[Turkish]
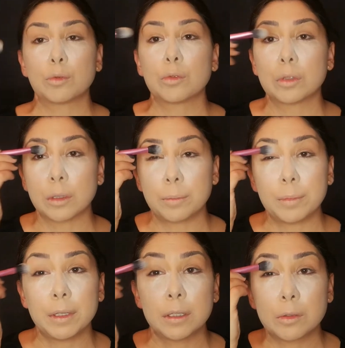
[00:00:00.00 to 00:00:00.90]
Bununla
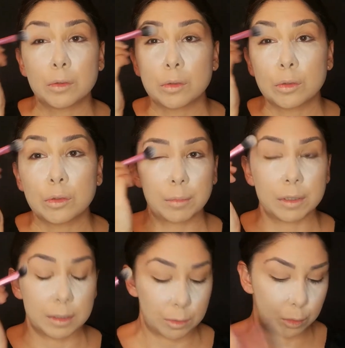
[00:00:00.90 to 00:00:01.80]
bir tur
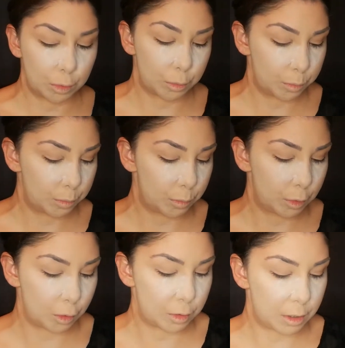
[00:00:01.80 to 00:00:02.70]
baz atıyorum
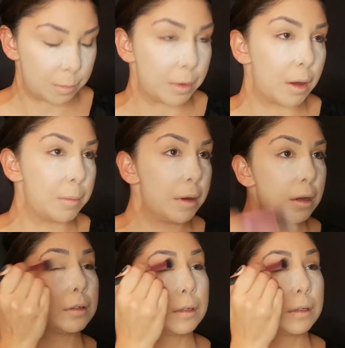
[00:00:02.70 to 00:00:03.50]
göz kapağıma